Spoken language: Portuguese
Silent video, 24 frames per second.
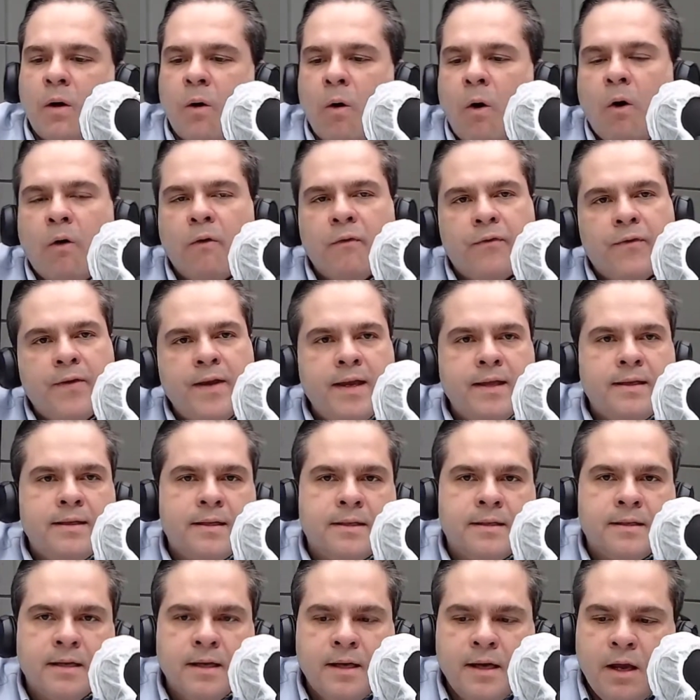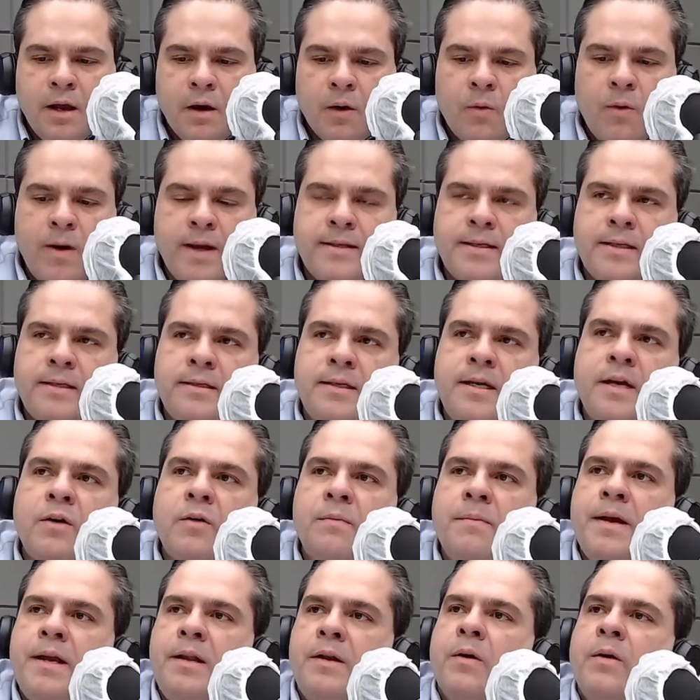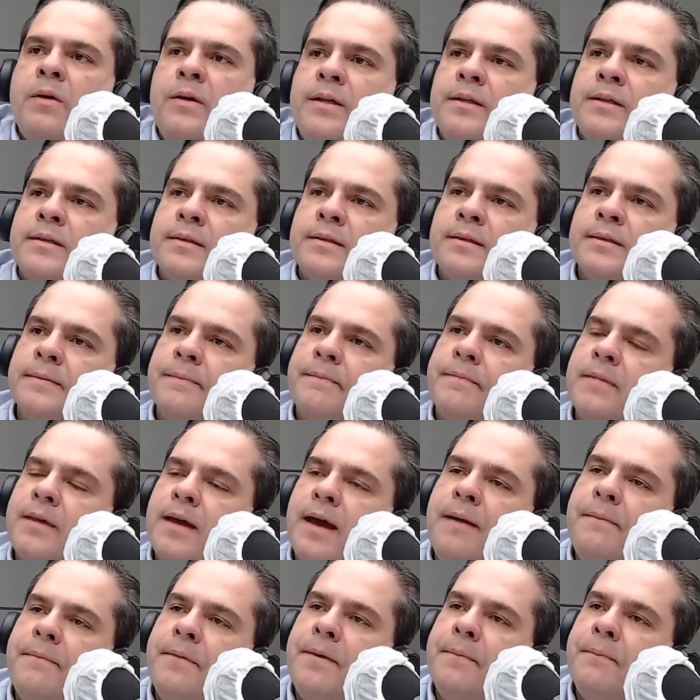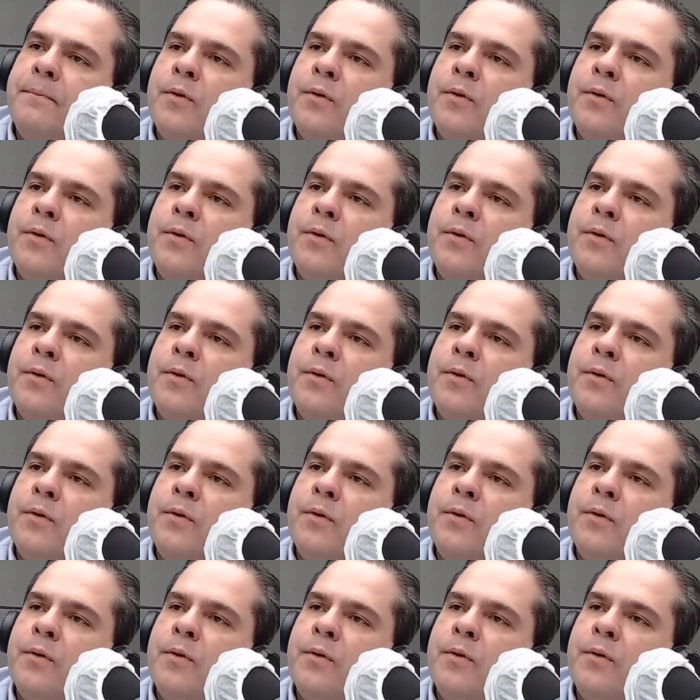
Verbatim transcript: ouvintes com esses 5 milhões sabe?